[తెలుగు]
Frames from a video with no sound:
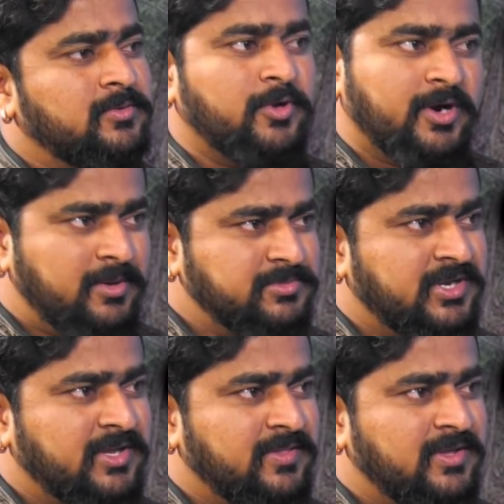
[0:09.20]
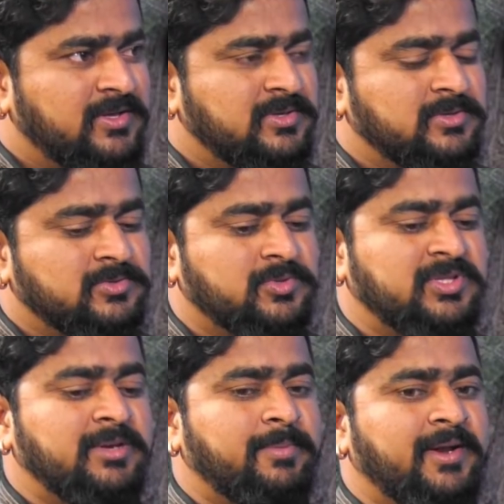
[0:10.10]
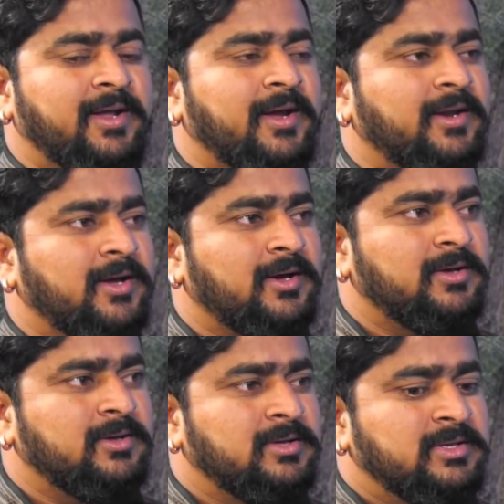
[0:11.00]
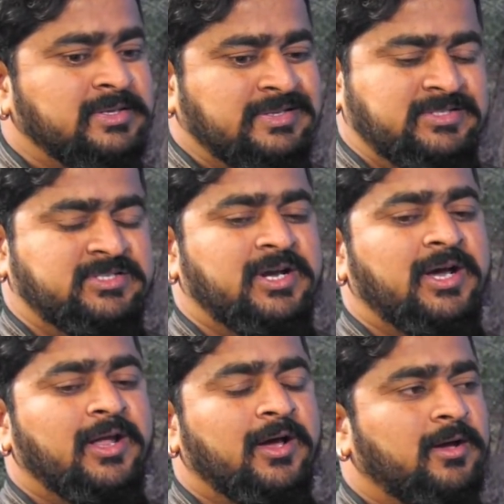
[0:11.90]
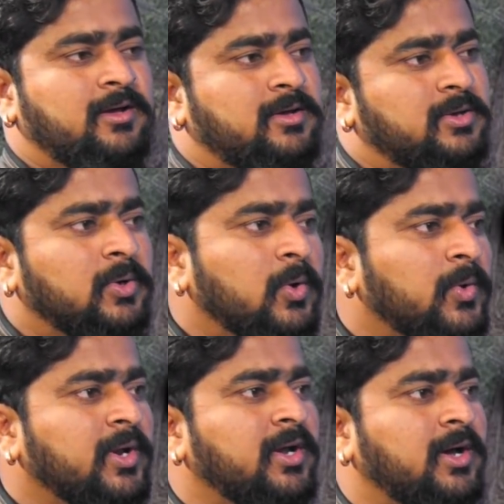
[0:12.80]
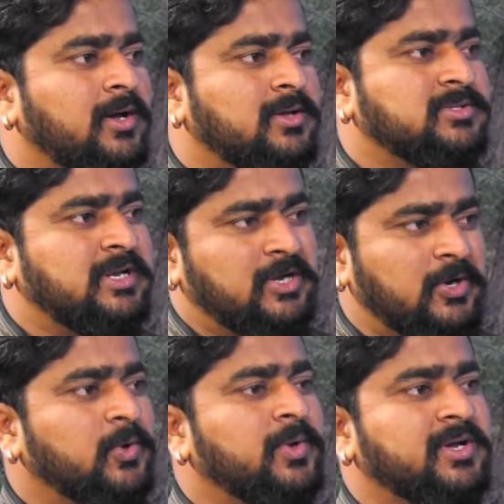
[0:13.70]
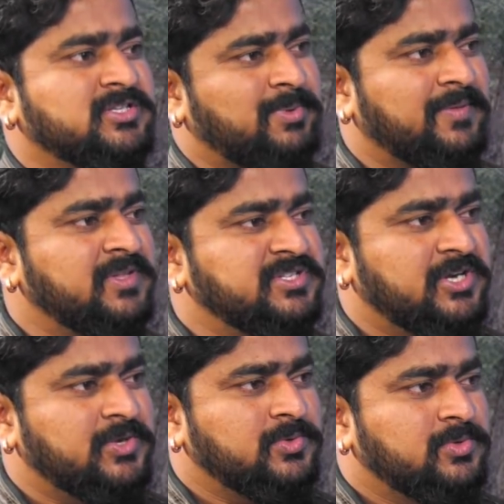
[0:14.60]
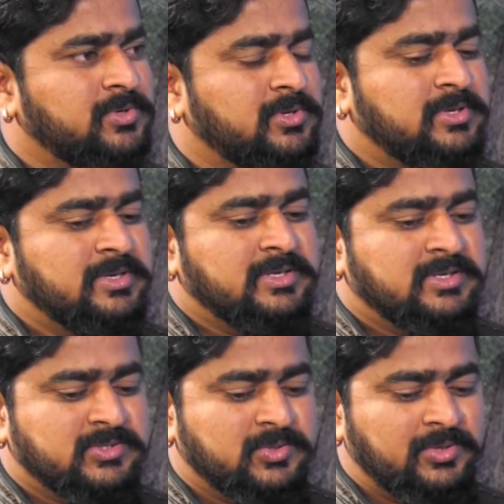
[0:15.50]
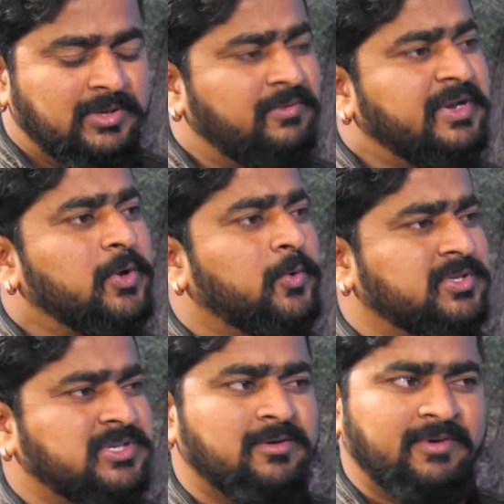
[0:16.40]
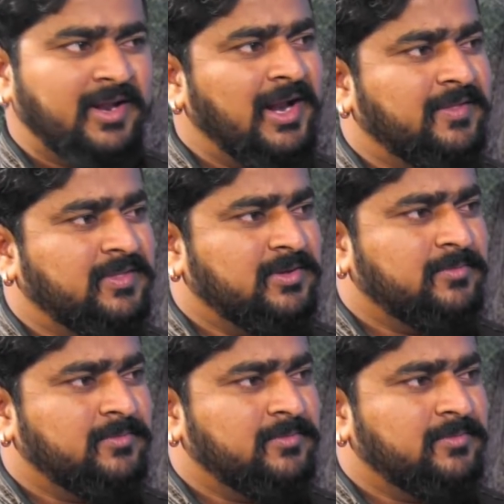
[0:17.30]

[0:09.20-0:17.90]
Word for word: దొరకడం జరిగింది సో దీనిపైన ఆయన చాలా ఘోరంగా చాలా కఠోరంగా స్పందించారు సో ఈ వీడియో కూడా చాలా వైరల్ అయింది